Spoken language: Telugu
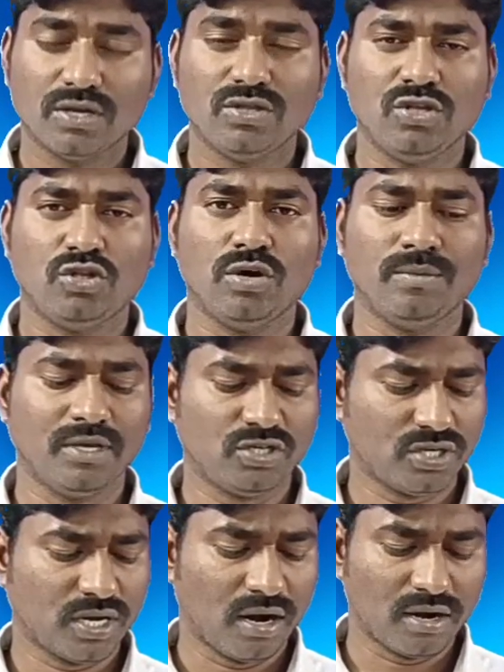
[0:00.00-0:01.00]
ద్వితీయోపదేశ
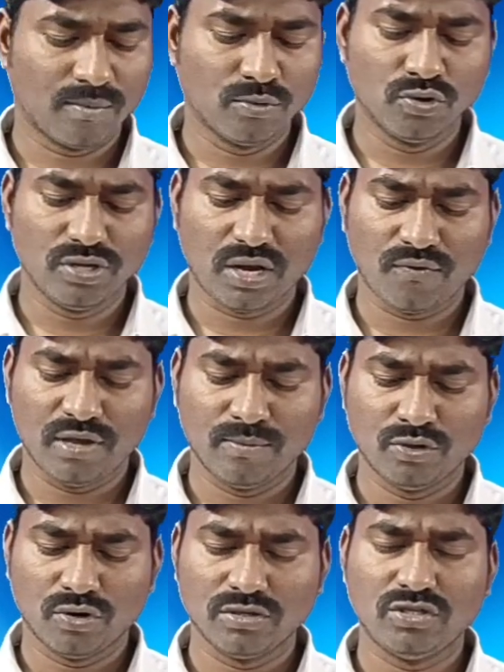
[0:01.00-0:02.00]
కాండము ఇరవై
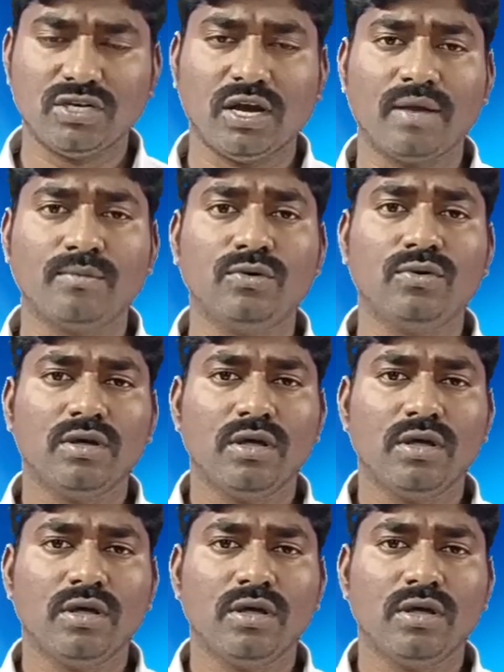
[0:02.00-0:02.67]
ఎనిమిదో అధ్యాయము